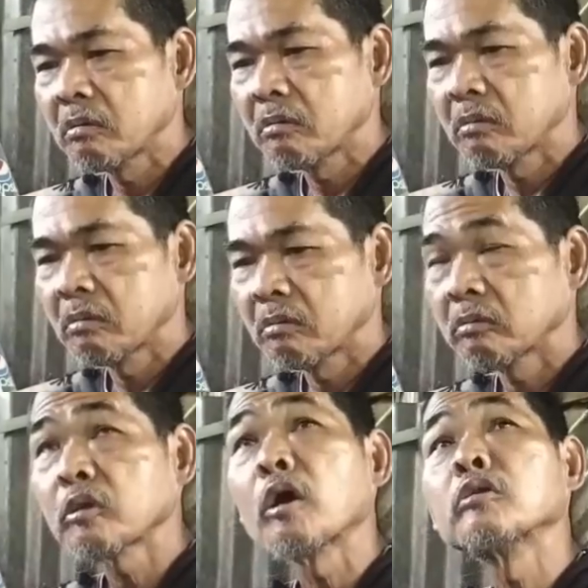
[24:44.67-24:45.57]
Saan?
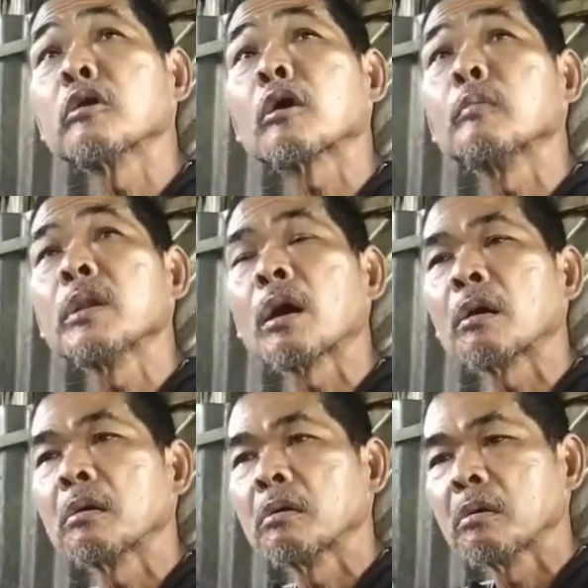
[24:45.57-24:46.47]
Yan, sa kabila.
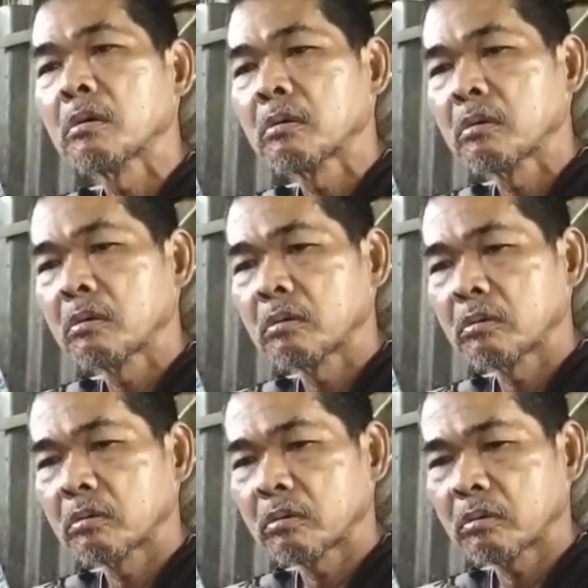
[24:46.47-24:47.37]
Bakit ano
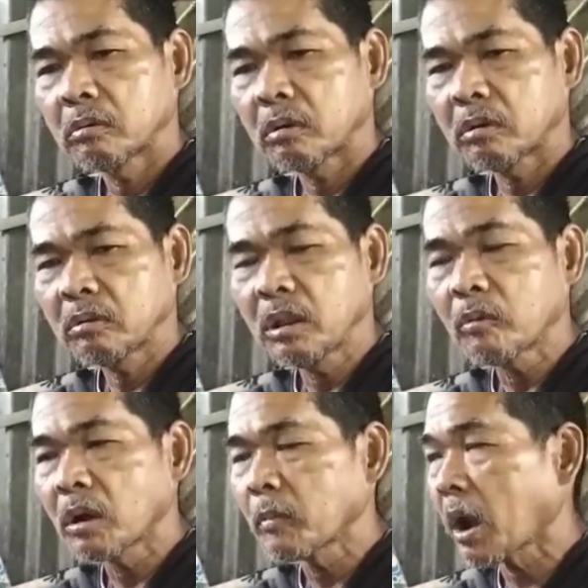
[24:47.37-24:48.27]
gagawin nila? Ah, hindi
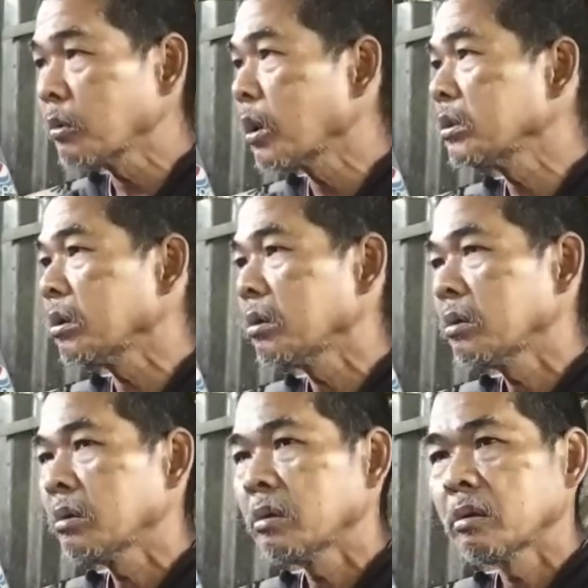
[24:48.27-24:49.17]
ko alam ano.
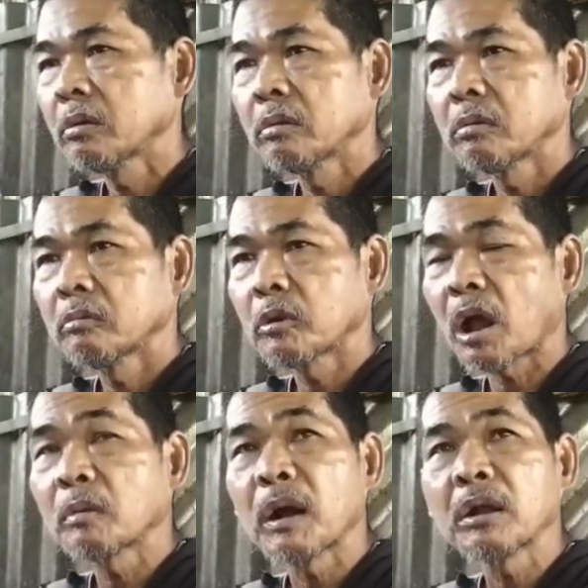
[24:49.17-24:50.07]

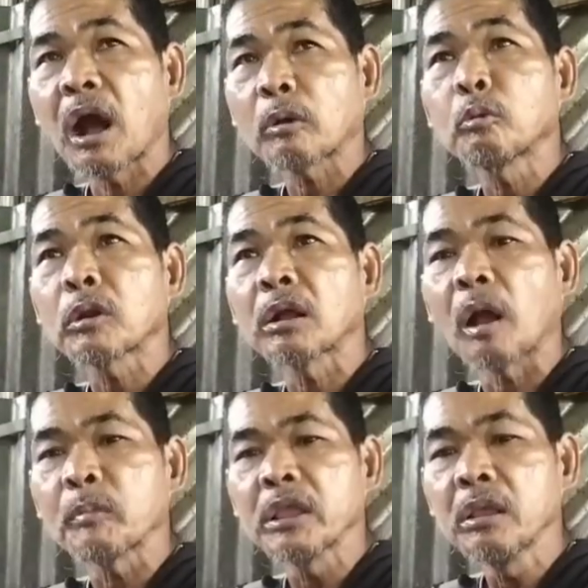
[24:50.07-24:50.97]
Wala namang arurang
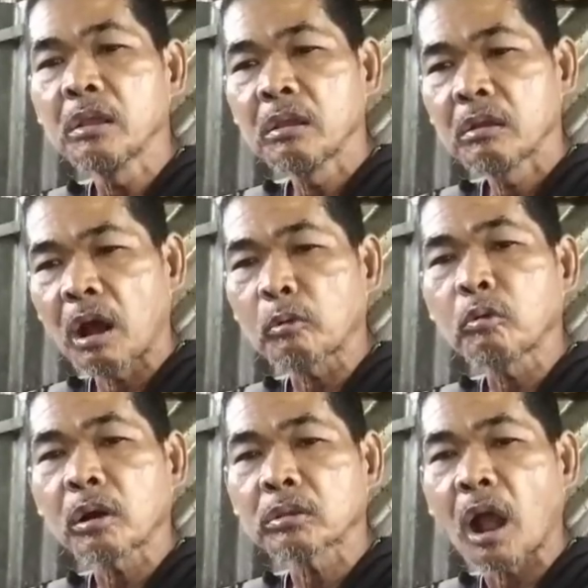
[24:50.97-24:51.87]
gabi.
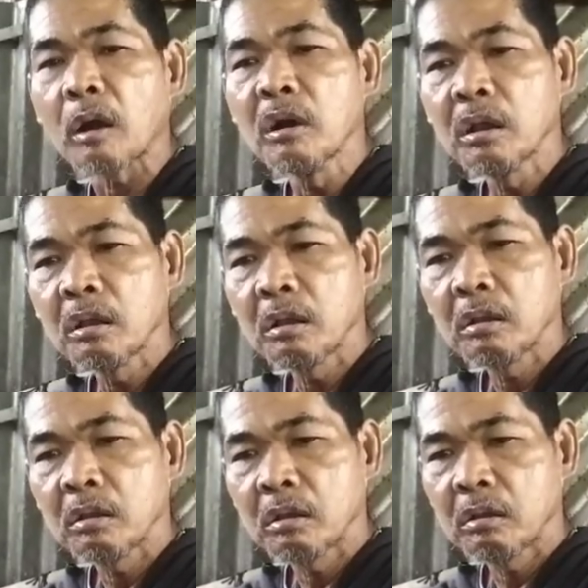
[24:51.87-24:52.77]
Arura daw.
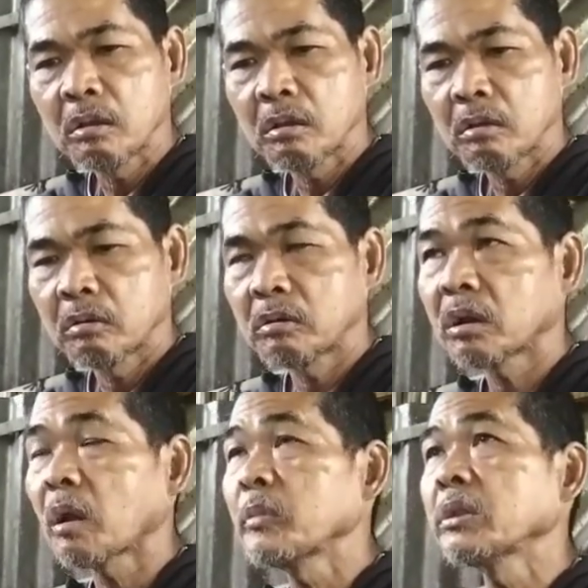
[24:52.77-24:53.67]
Arura?
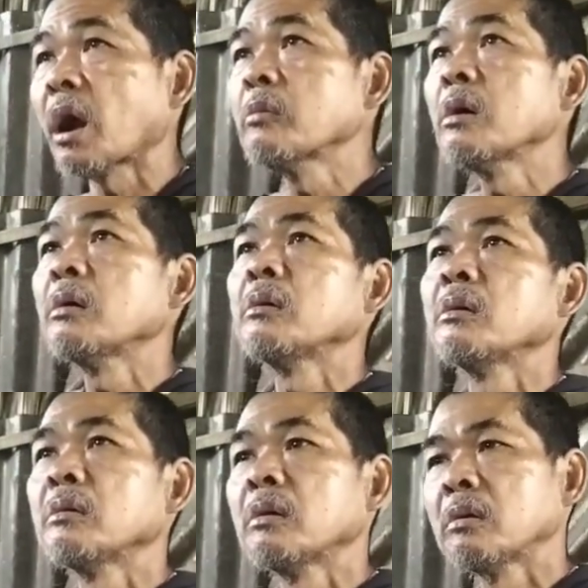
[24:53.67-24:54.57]
Ng gabi daw. Ano
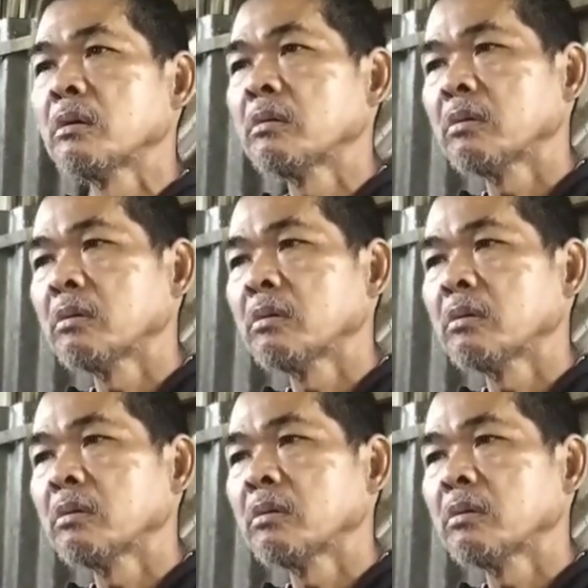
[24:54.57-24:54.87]
yun yung...